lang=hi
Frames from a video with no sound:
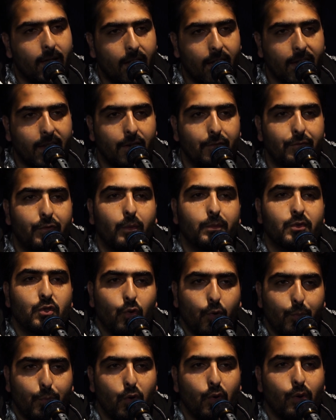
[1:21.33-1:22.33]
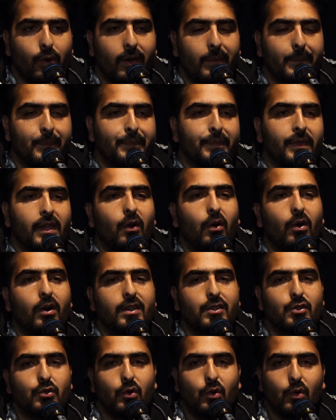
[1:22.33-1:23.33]
आई कम फ्रॉम सोपोर
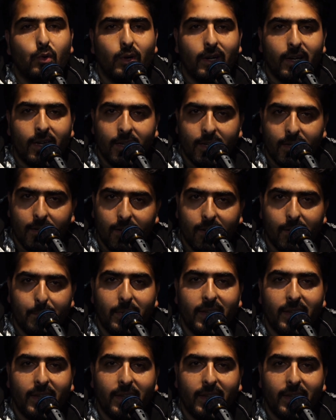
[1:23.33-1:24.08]
और जो uh,